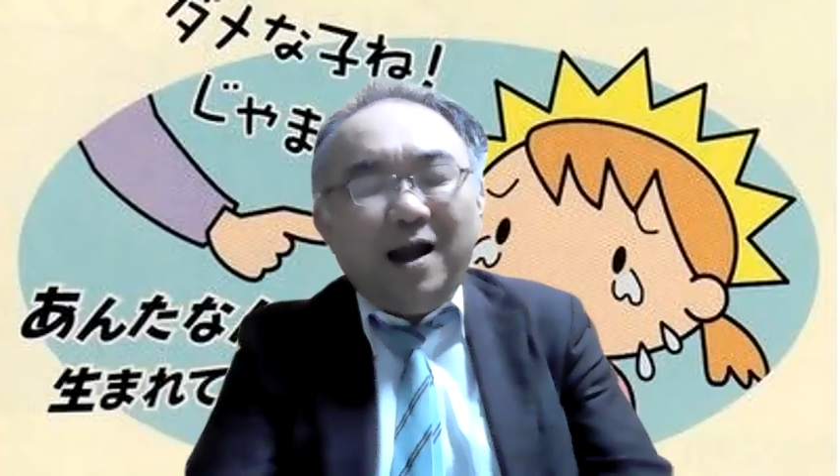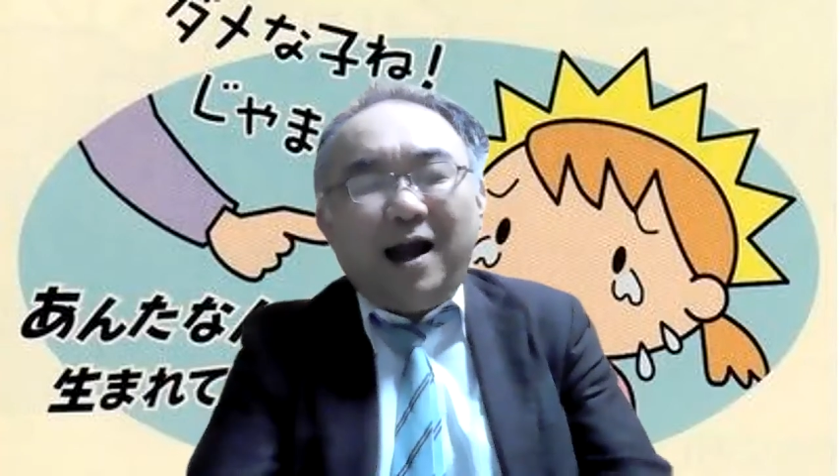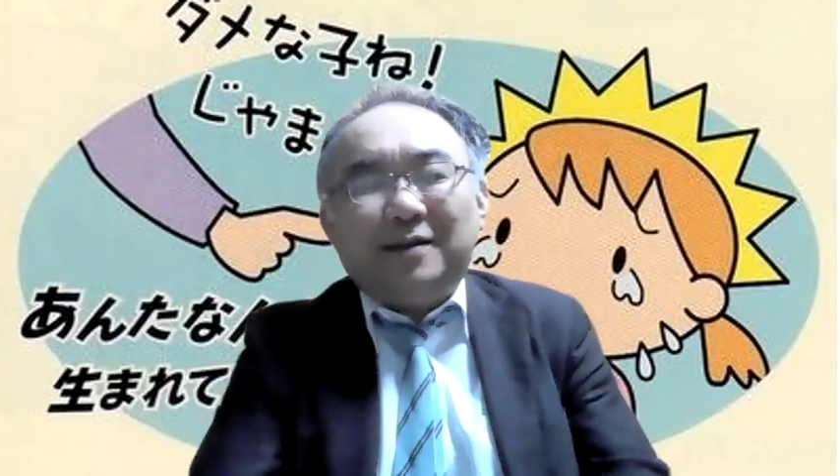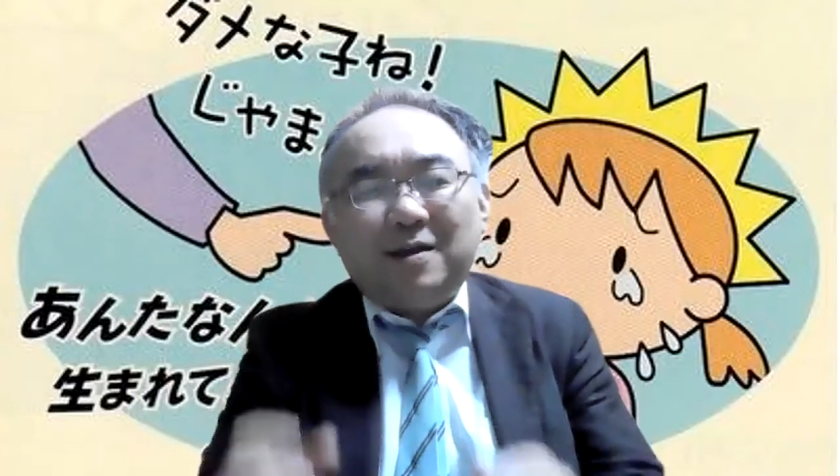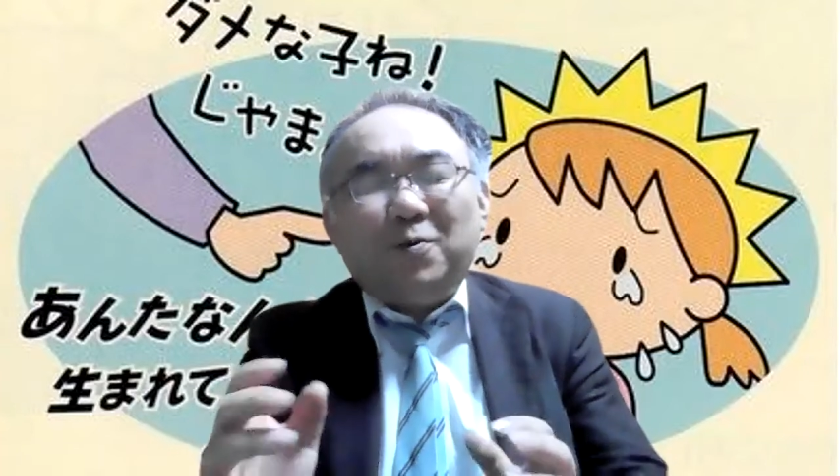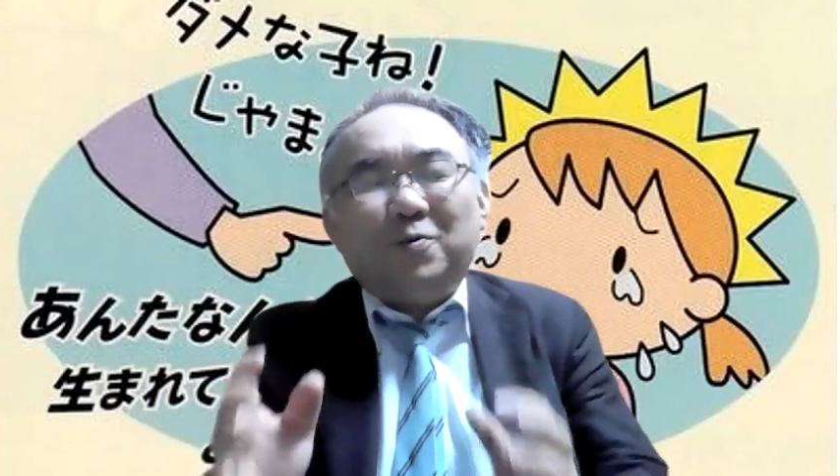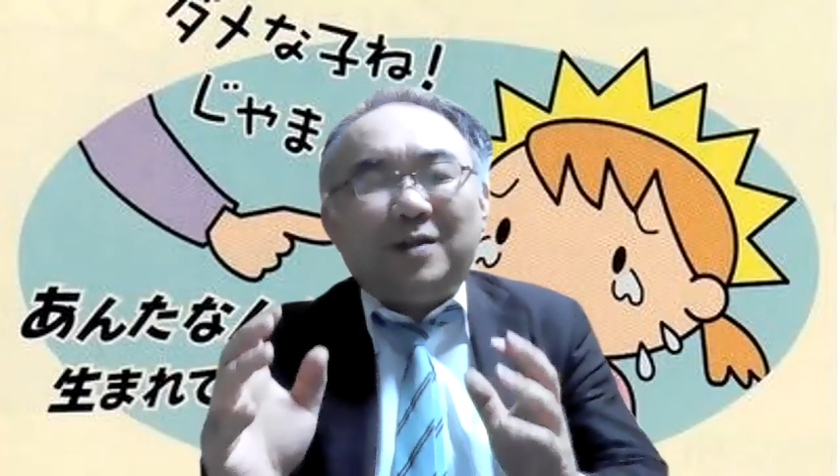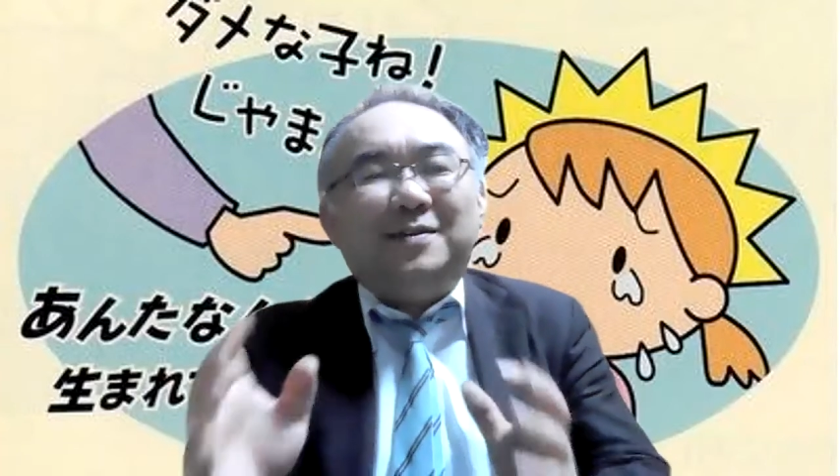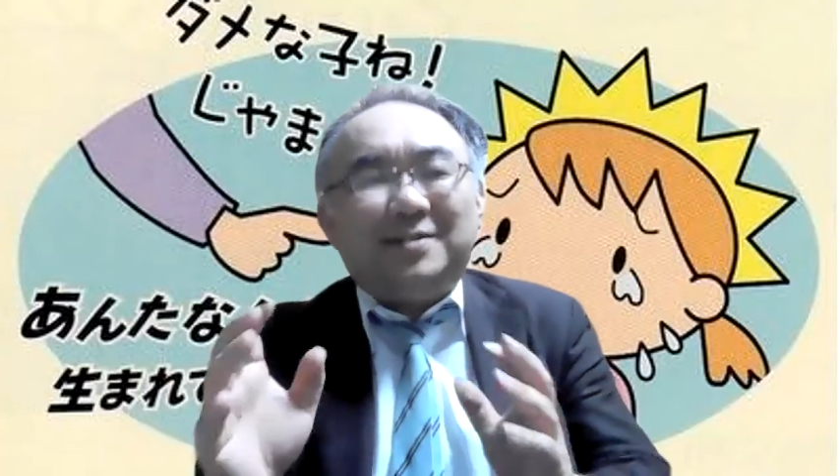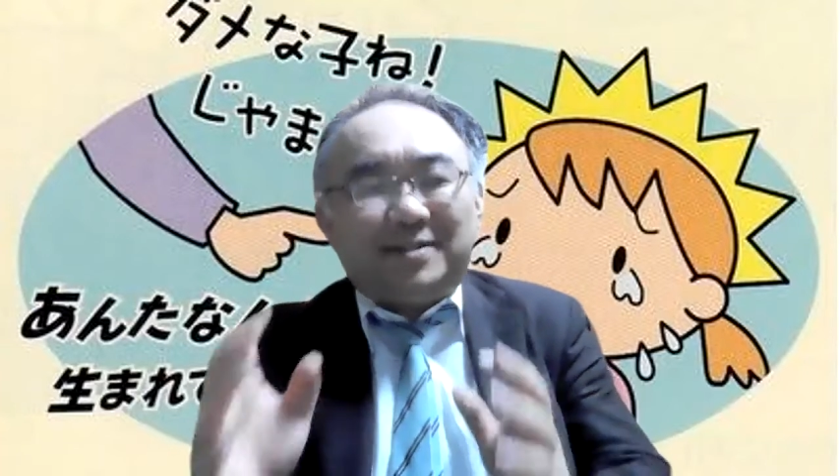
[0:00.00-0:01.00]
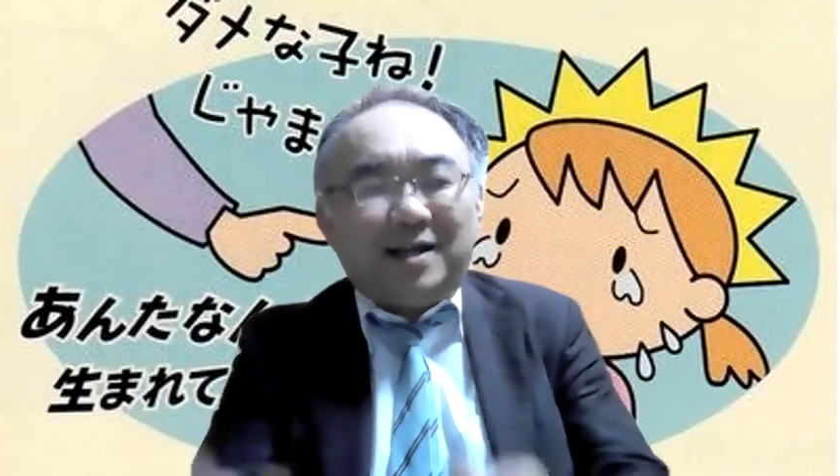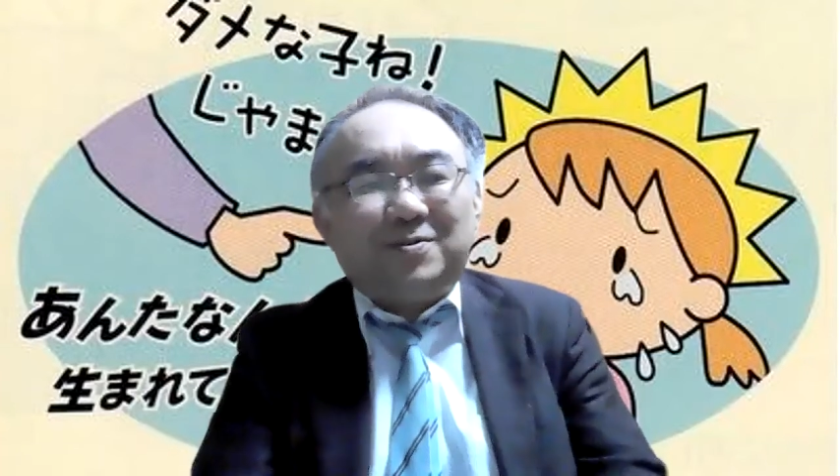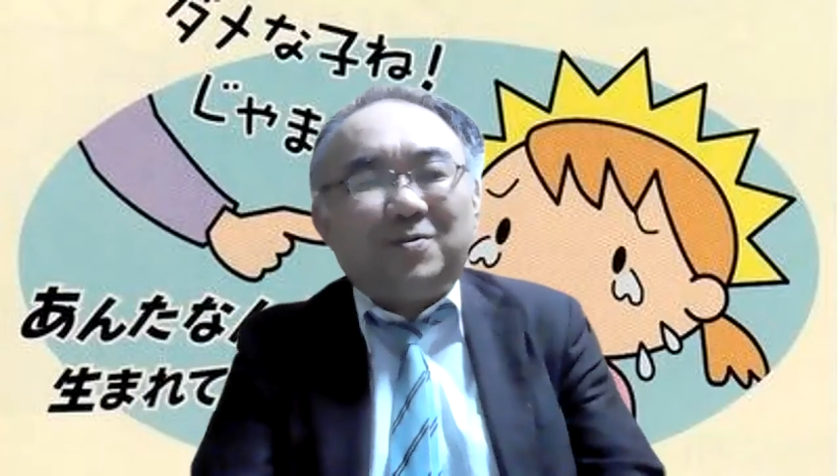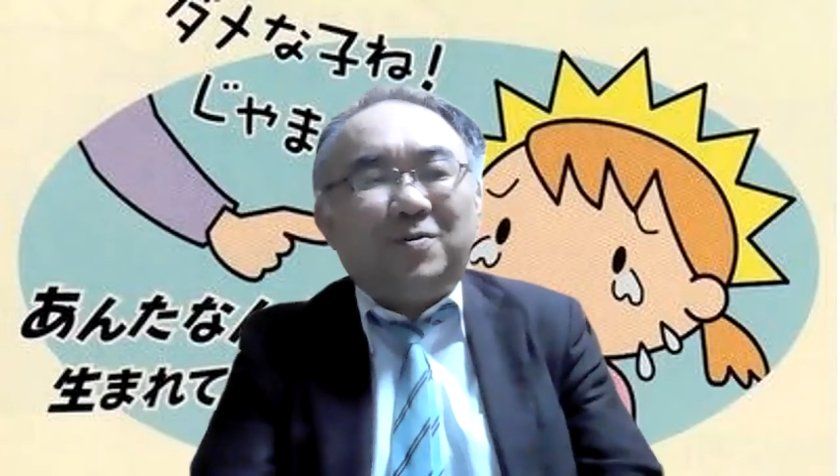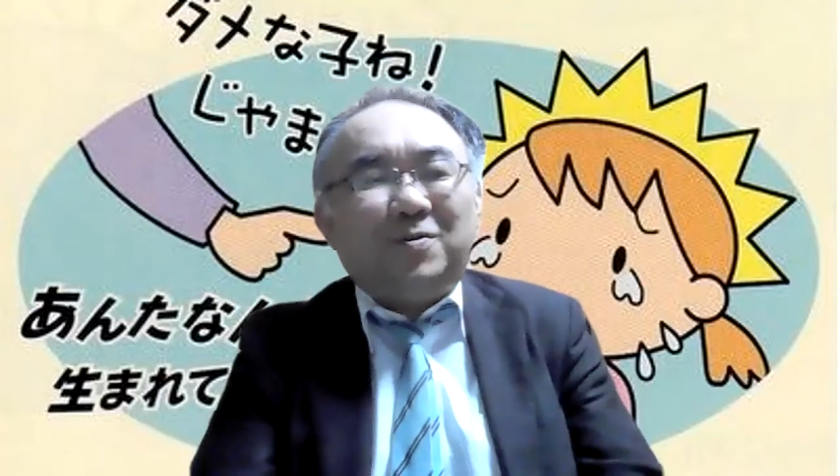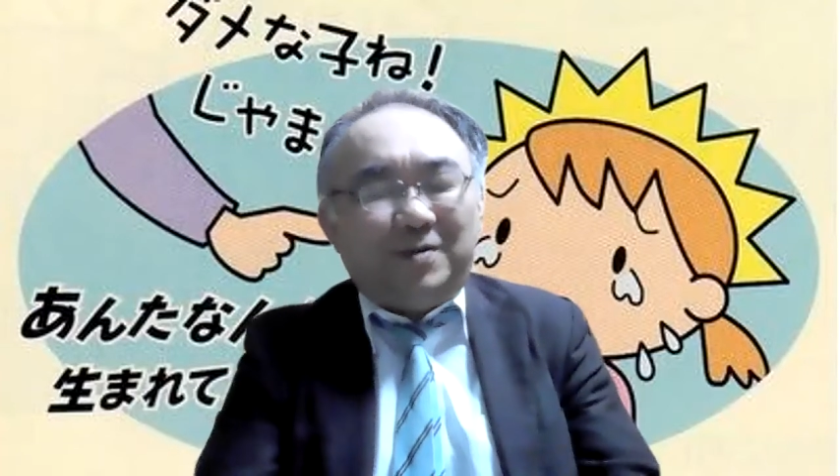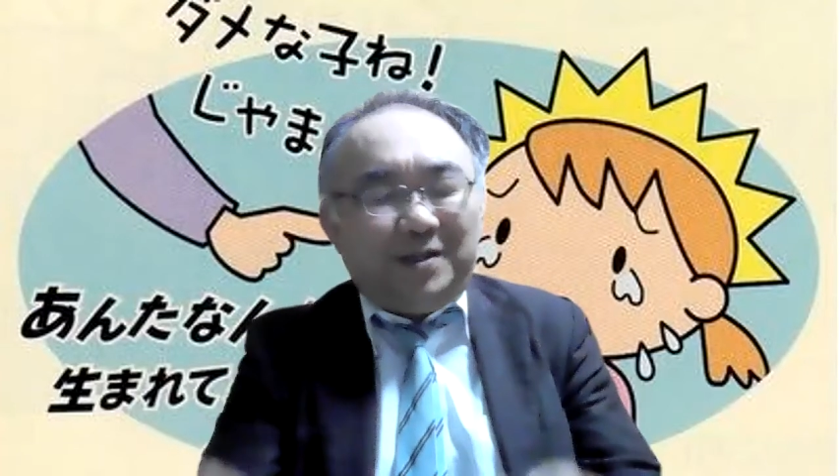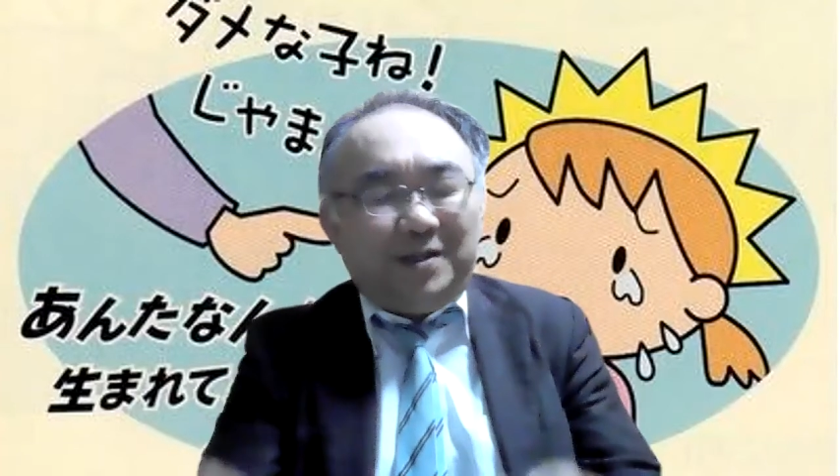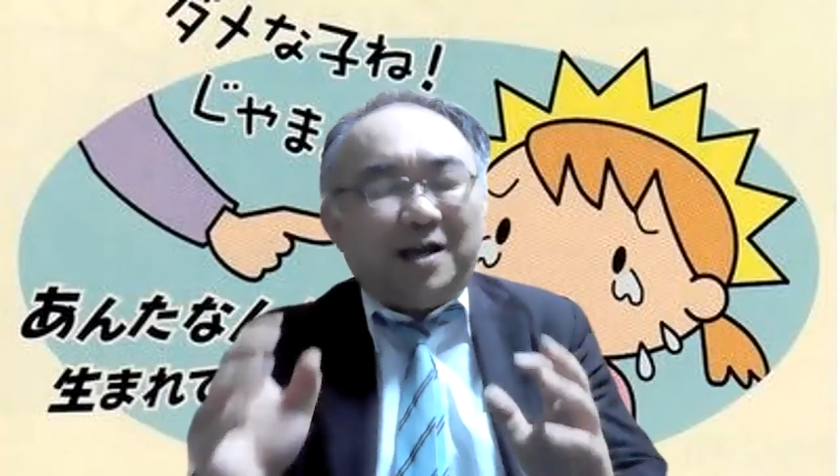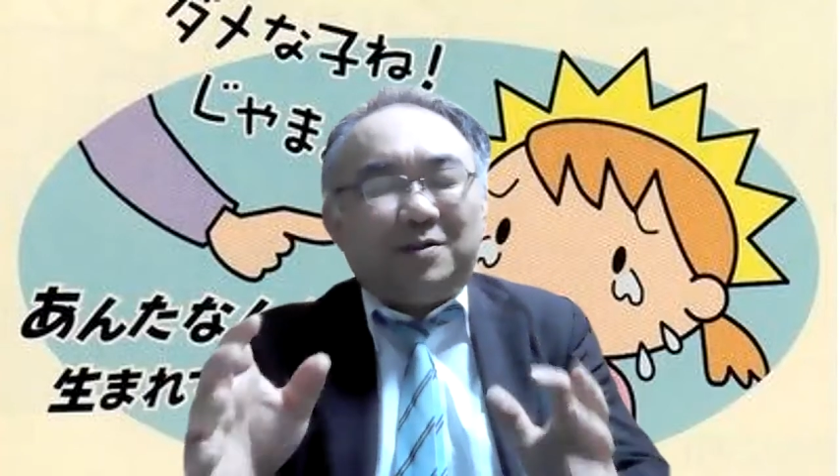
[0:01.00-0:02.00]
あんなもんなんですか、その
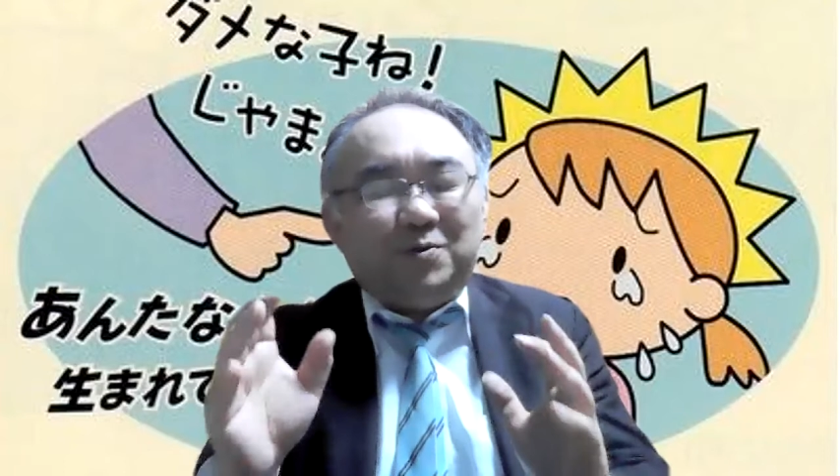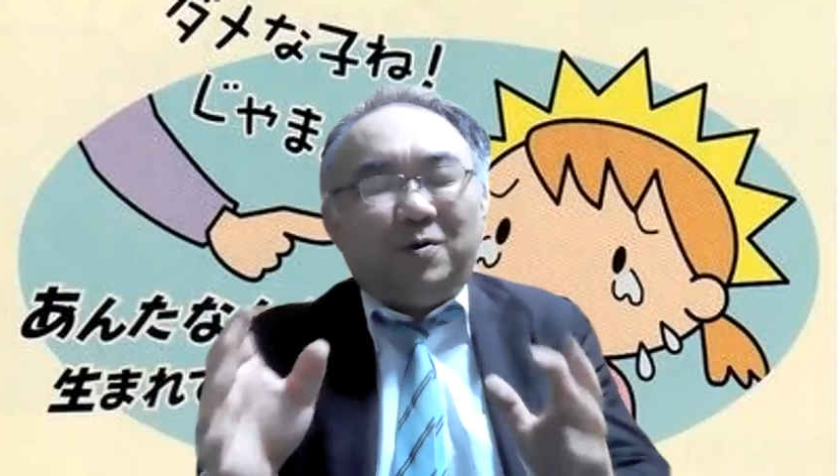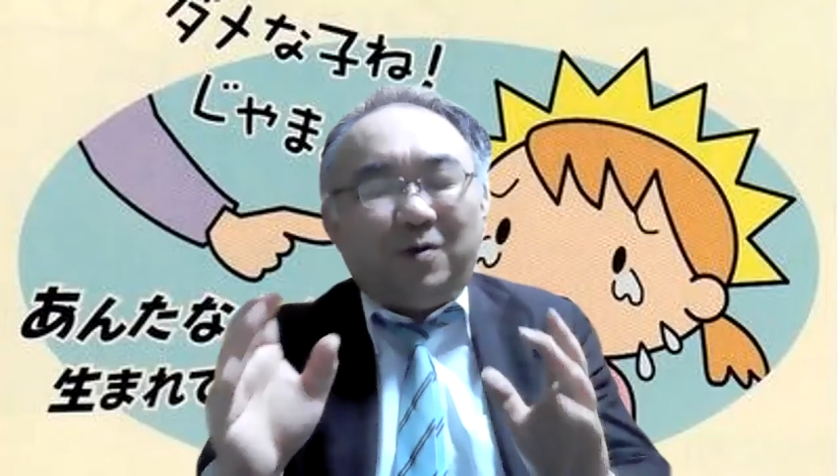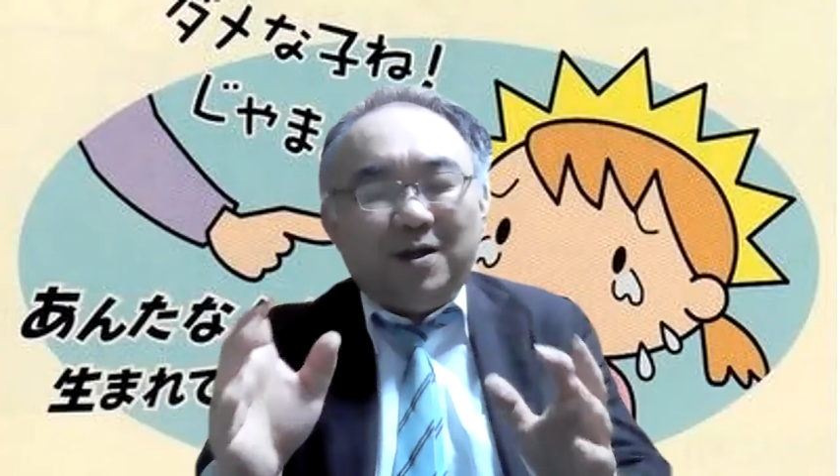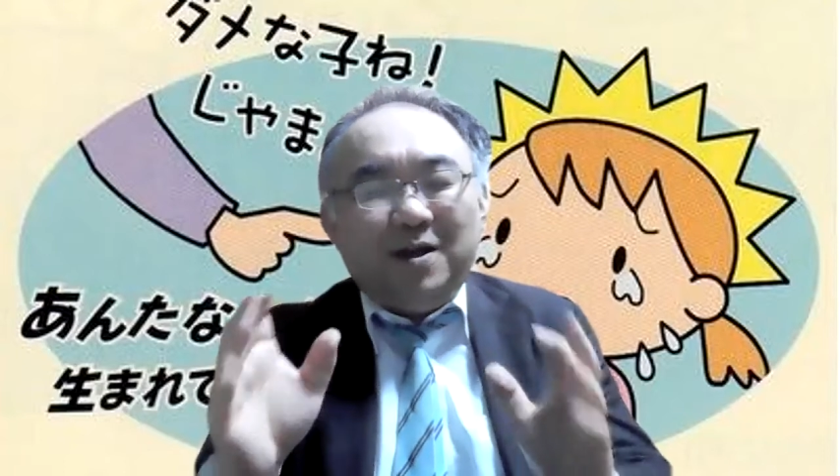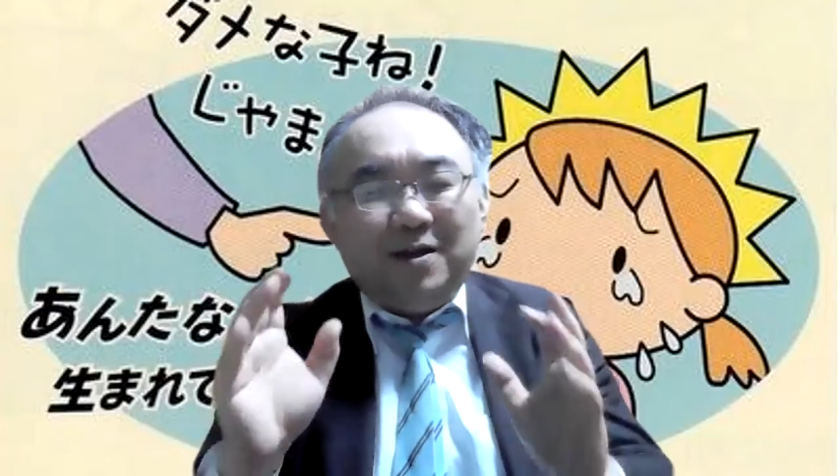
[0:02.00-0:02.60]
医学部を、